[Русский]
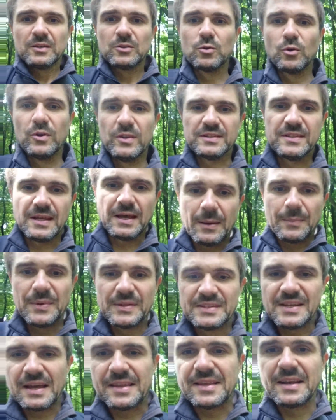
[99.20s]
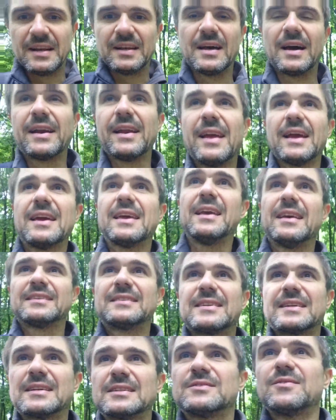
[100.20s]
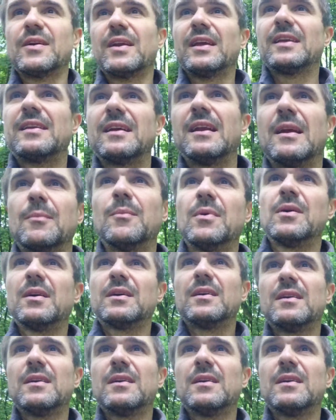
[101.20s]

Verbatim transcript: То есть обязательно орехи с растворителем.